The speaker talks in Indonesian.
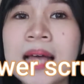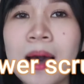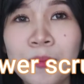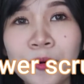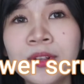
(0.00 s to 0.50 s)

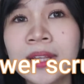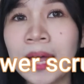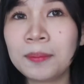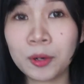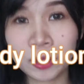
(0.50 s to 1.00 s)
sabun,
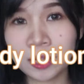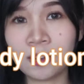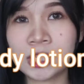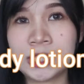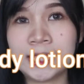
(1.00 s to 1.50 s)
dan body
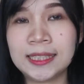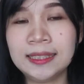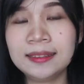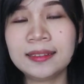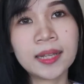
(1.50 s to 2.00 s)

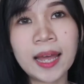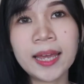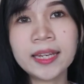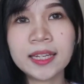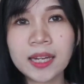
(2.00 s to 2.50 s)
lotion
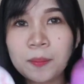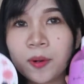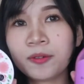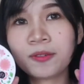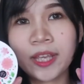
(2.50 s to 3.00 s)
Nah ini dia
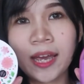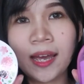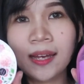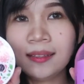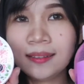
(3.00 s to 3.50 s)
produknya